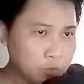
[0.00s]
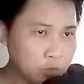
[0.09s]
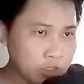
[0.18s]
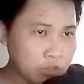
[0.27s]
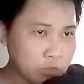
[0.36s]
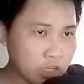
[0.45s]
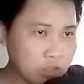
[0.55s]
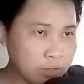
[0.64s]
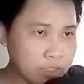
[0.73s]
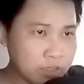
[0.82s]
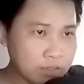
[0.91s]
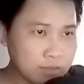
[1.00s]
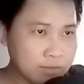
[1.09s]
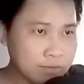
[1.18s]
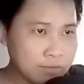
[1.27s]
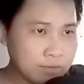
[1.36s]
Chuyện cho tới bây giờ,
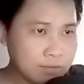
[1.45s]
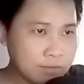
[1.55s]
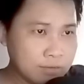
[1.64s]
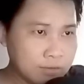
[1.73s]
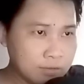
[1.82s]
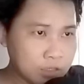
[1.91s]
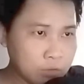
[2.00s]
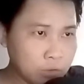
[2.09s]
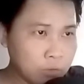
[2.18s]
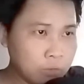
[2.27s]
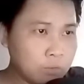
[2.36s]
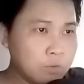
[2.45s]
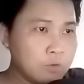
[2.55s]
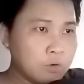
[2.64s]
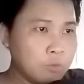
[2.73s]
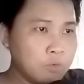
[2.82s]
tiểu hữu
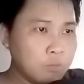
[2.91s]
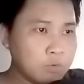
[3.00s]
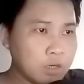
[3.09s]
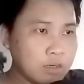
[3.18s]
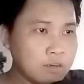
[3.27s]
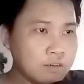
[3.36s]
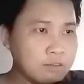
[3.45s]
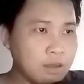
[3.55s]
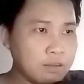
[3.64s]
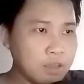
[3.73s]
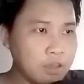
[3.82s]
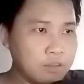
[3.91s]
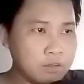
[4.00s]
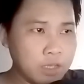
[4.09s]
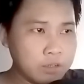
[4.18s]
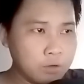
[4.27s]
cũng không cần ra vẻ
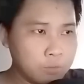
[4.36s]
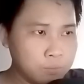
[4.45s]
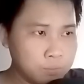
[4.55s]
như vậy đâu.